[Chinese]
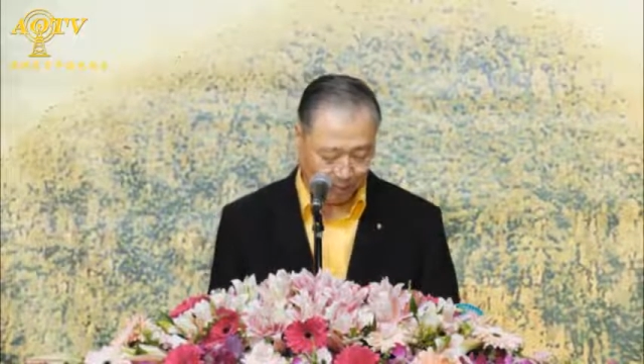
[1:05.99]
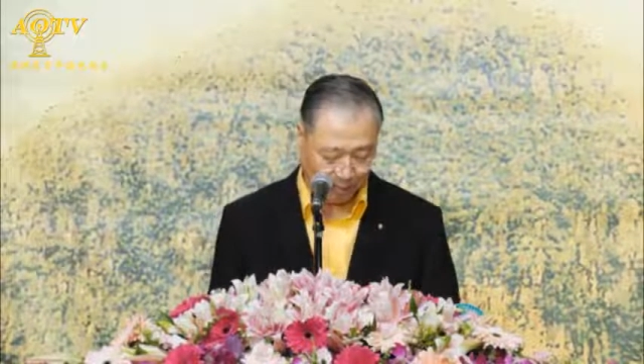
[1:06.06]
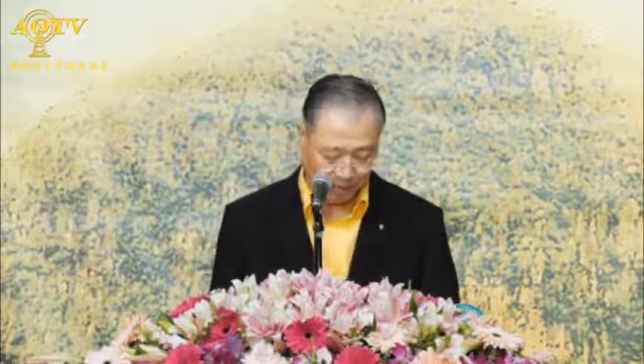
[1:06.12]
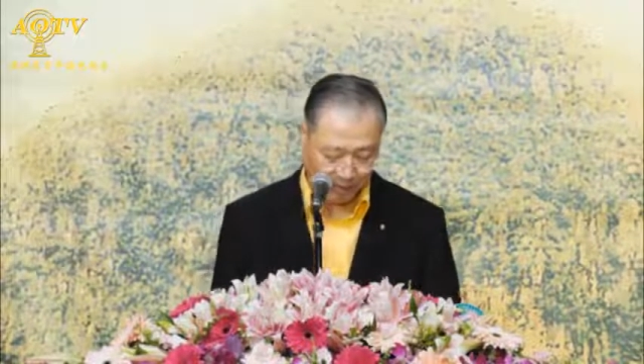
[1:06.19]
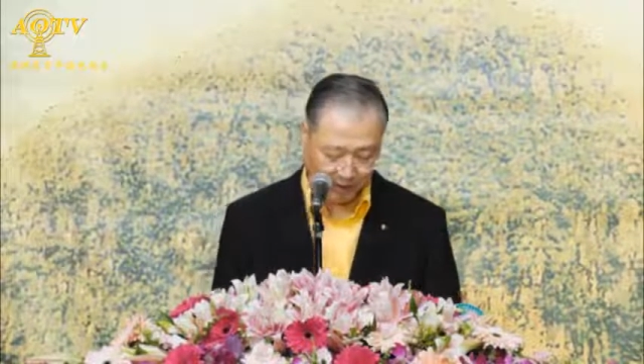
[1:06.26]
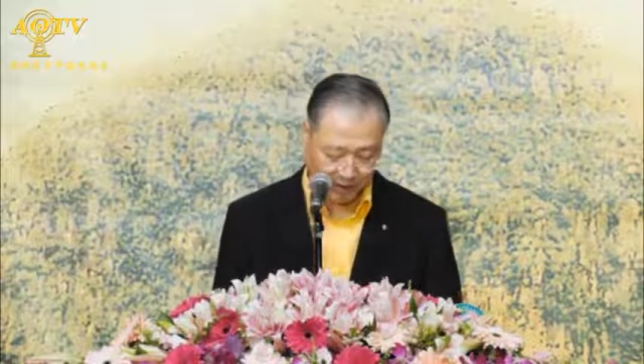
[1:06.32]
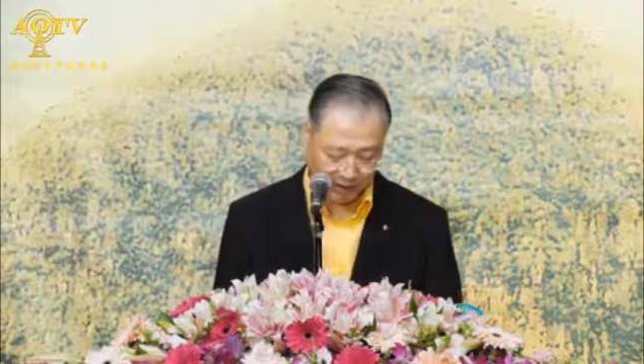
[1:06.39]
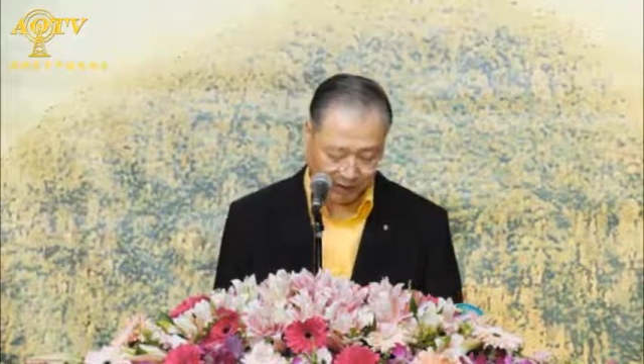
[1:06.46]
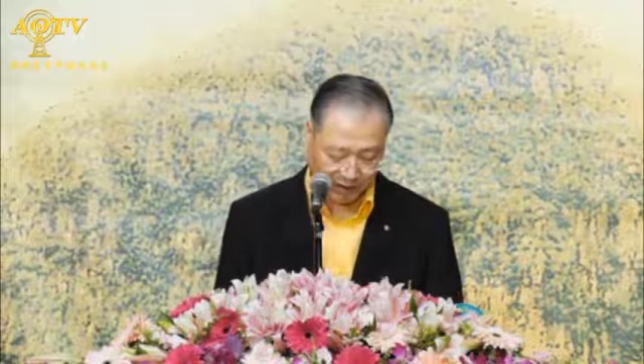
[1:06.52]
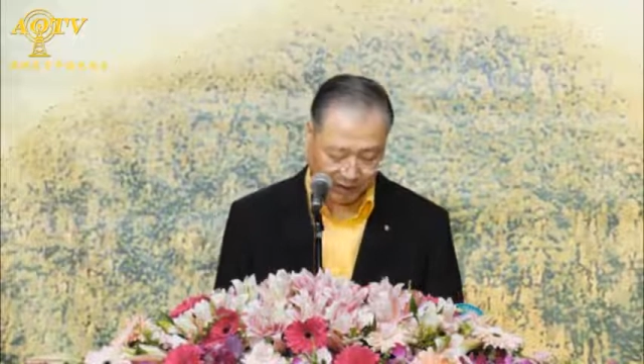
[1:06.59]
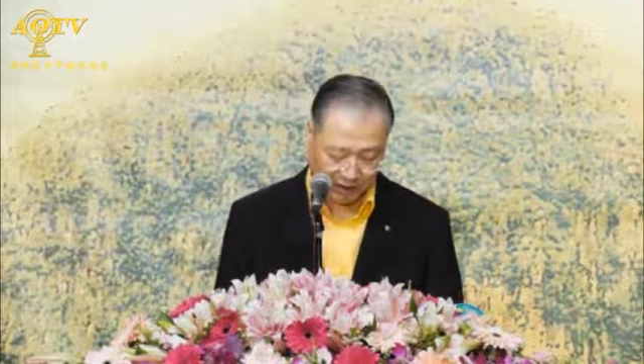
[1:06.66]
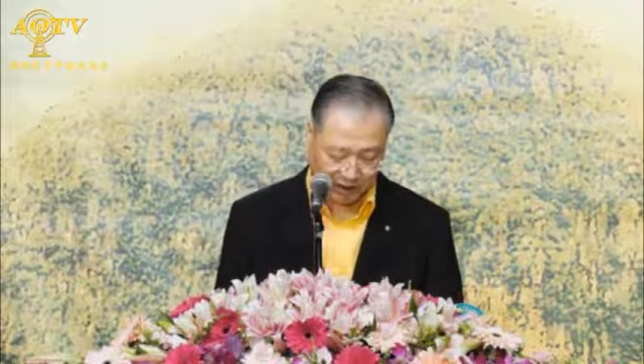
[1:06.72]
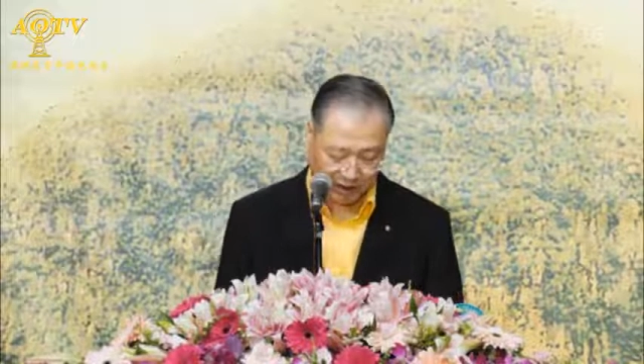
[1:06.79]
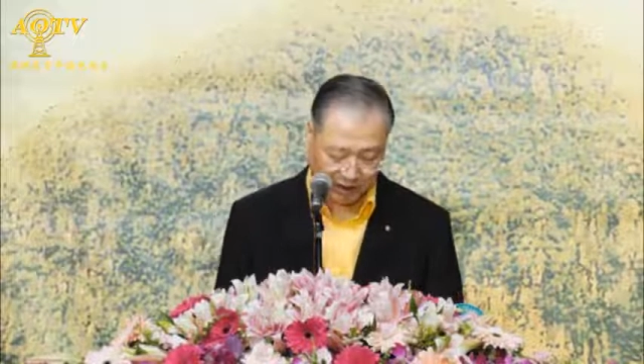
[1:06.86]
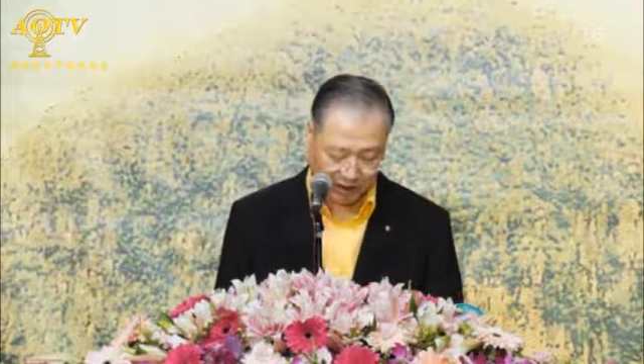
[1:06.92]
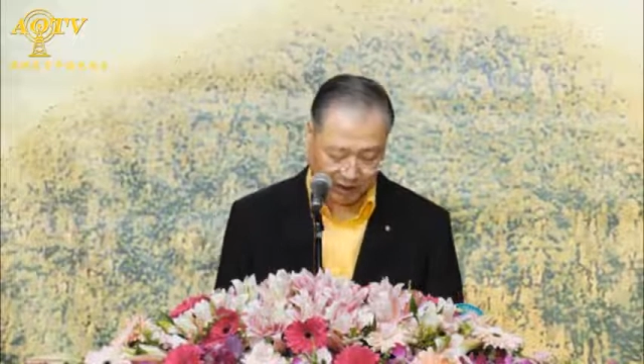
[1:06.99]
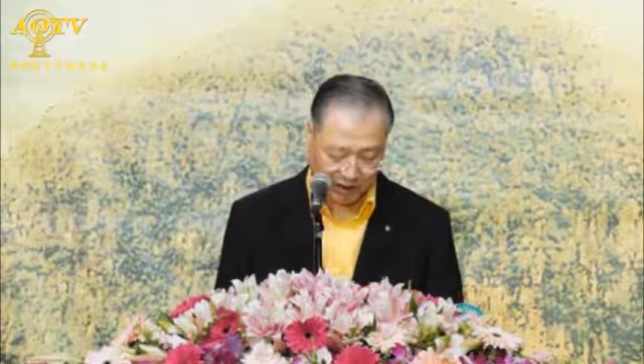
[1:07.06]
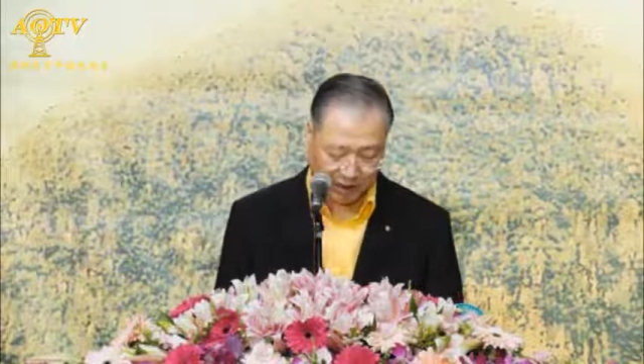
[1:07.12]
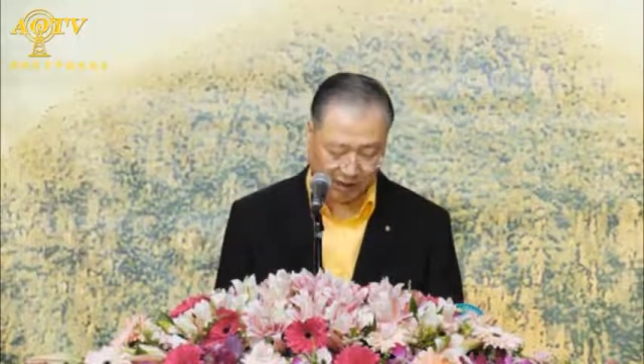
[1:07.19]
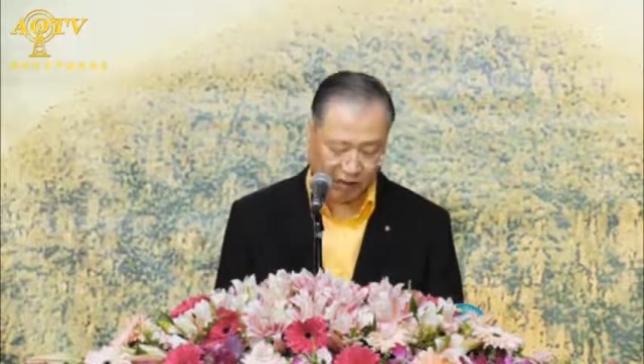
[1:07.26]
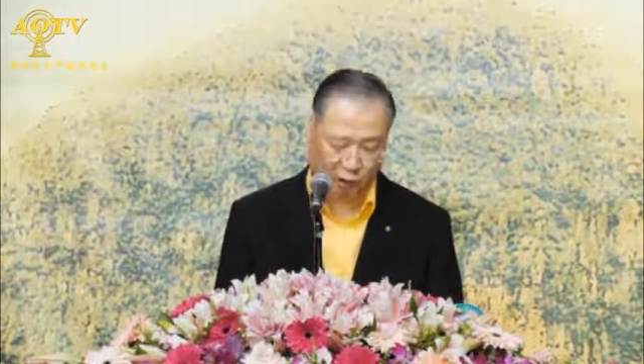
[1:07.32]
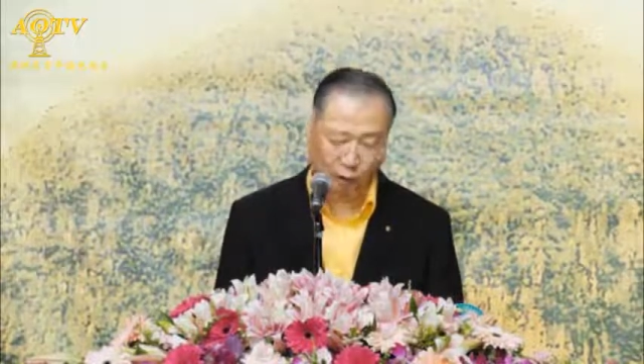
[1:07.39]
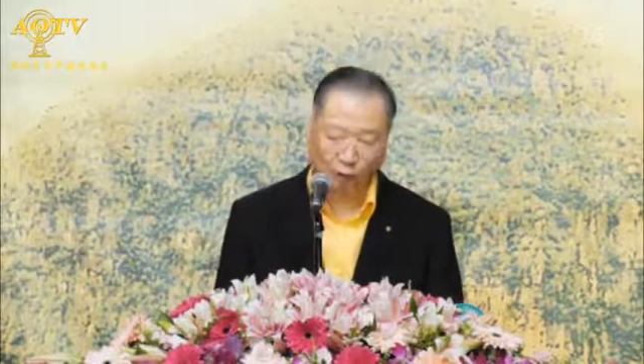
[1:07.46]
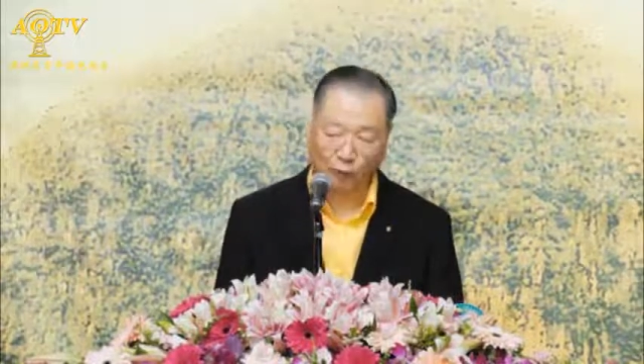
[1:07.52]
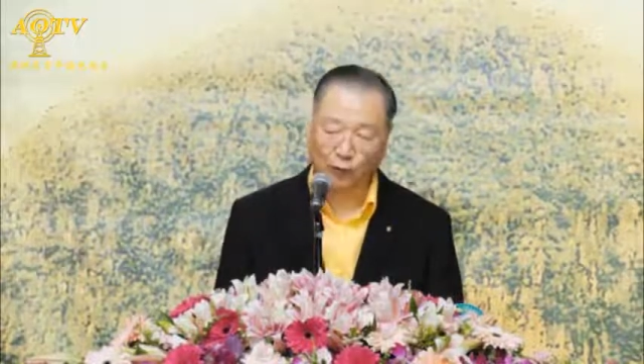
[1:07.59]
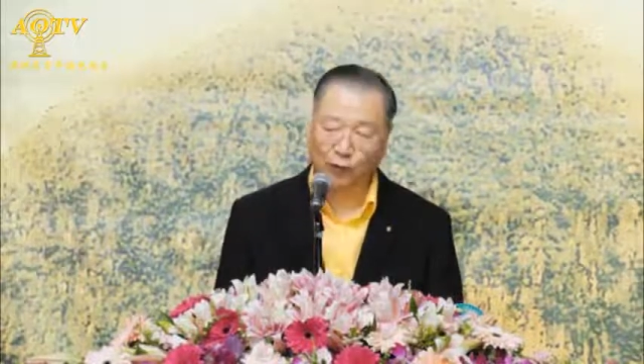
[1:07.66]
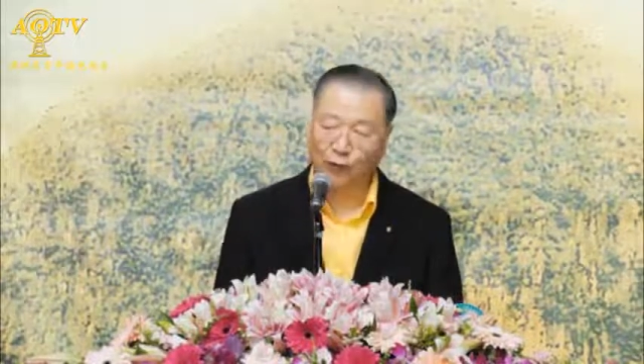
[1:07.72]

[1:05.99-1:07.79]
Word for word: 平地将有